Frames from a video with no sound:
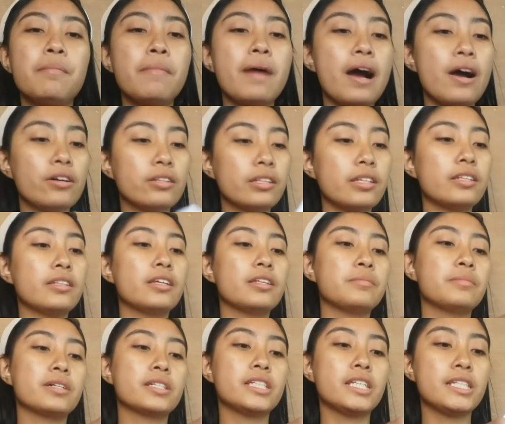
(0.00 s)
amount and
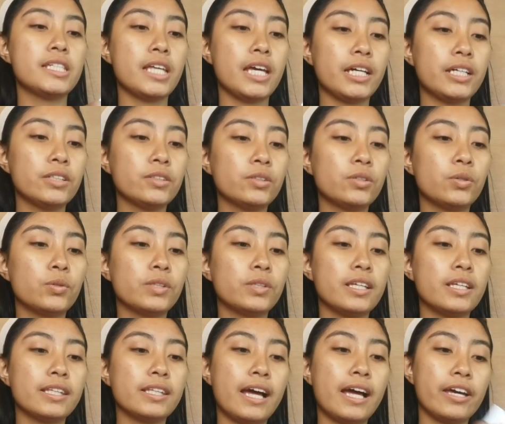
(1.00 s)
then magsa-second
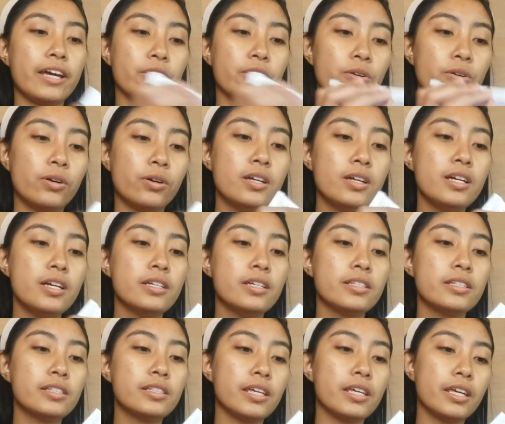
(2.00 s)
coating tayo
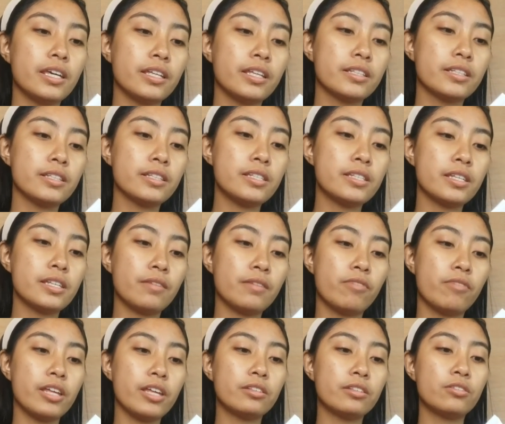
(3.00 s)
since
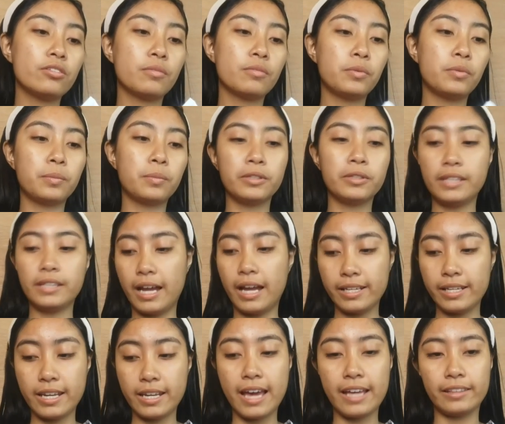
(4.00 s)
event yung
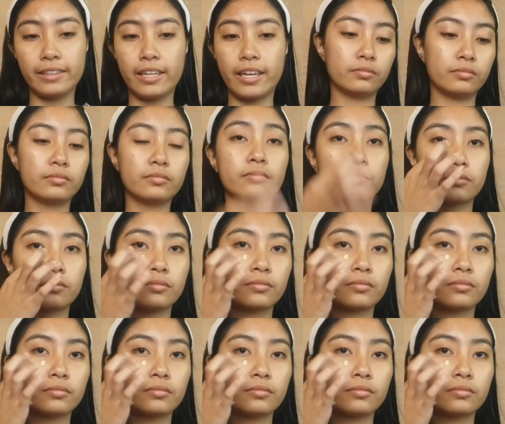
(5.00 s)
pupuntahan natin.